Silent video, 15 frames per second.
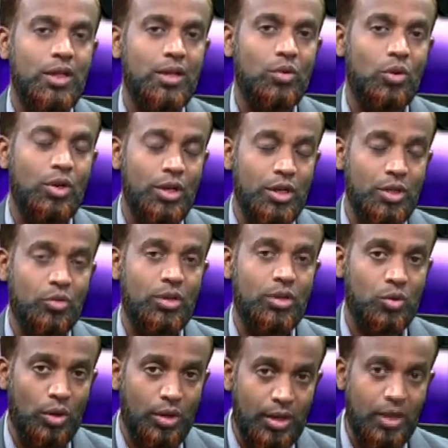क्वालिटी एश्योरेंस
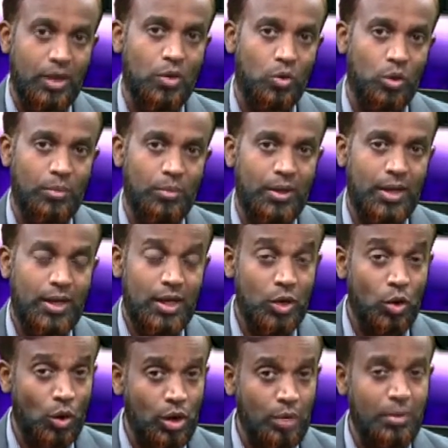क्वालिटी कंट्रोल में
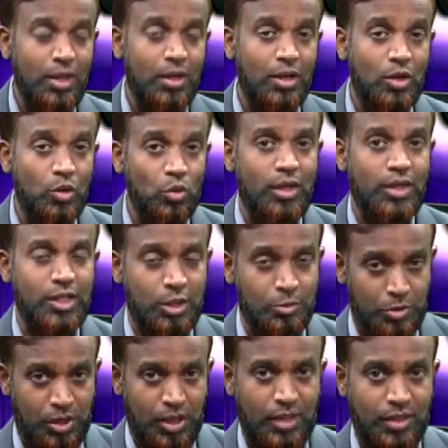डॉक्यूमेंट कंट्रोलर एज ए
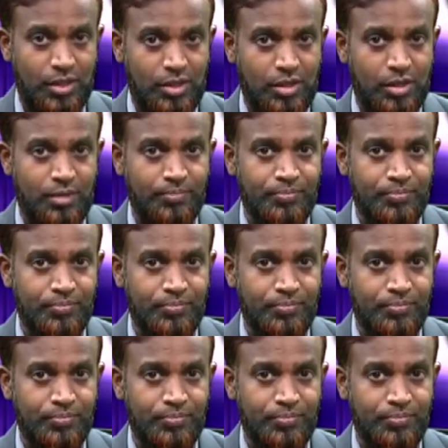स्पेशलाइजेशन